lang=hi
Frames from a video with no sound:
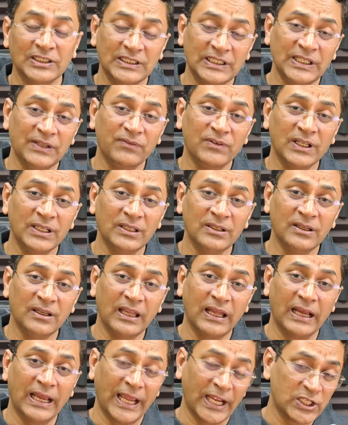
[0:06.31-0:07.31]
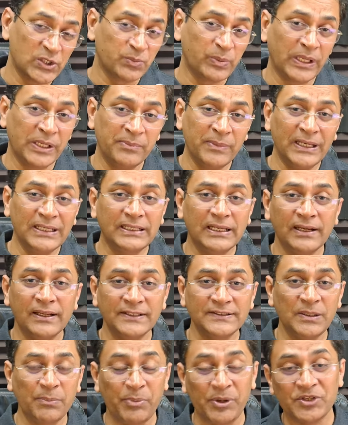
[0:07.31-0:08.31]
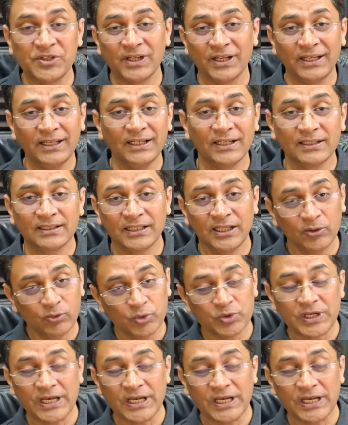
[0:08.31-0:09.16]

देवगन एक्सपेरिमेंट करने से पीछे नहीं हटते हैं कुछ